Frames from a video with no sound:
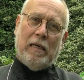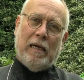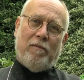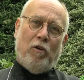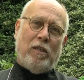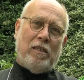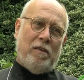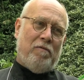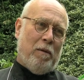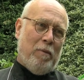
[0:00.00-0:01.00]
A volte
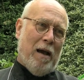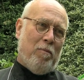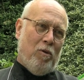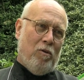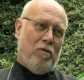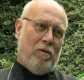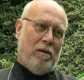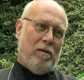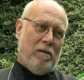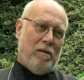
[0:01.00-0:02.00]
ci fermiamo eh,
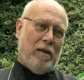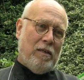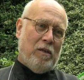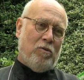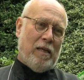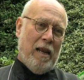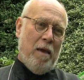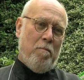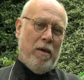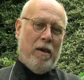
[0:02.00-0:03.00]
a
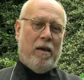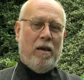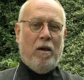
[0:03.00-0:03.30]
Gerusalemme